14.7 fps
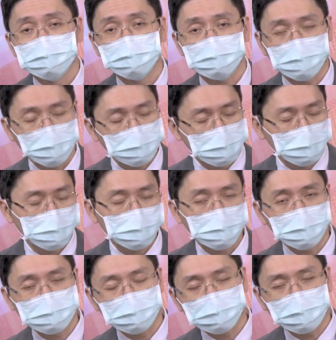当这些股
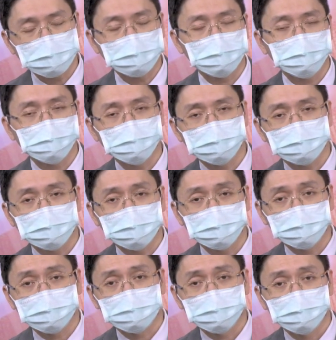票在发酵的过程，
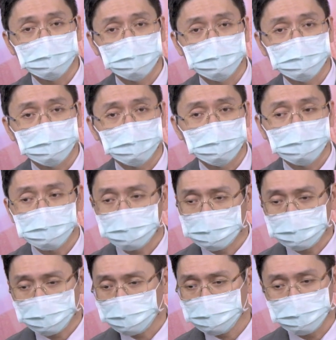常
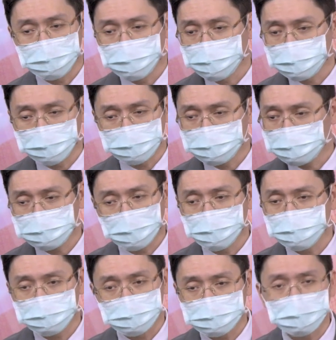常一个波段就三
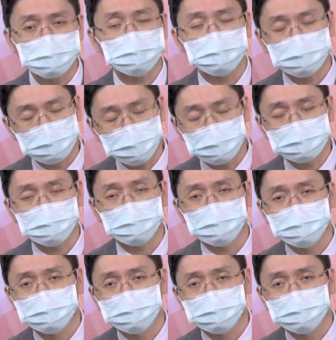五成、三五成在涨。